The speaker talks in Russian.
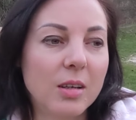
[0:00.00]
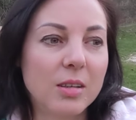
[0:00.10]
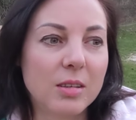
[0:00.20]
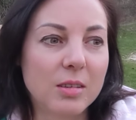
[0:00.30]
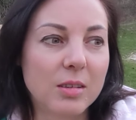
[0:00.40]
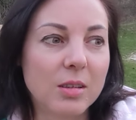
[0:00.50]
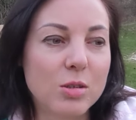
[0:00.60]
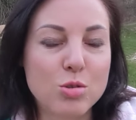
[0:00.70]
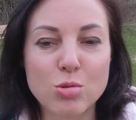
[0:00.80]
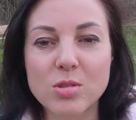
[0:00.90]
Э,
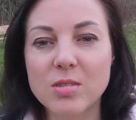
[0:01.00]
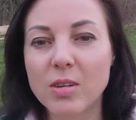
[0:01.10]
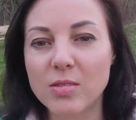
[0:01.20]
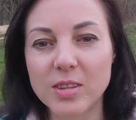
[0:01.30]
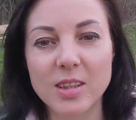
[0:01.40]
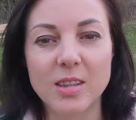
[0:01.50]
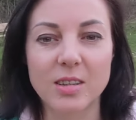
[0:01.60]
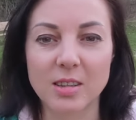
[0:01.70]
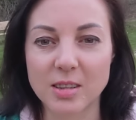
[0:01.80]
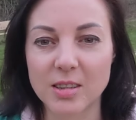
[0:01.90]
чувство вины,
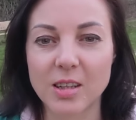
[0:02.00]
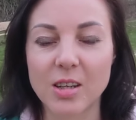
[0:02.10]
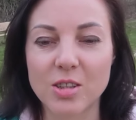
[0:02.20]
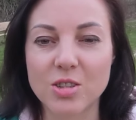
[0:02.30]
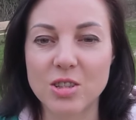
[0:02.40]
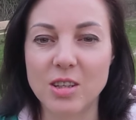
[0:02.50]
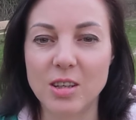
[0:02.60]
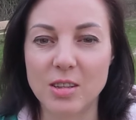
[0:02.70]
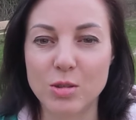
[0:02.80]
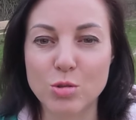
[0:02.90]
когда тратишь деньги,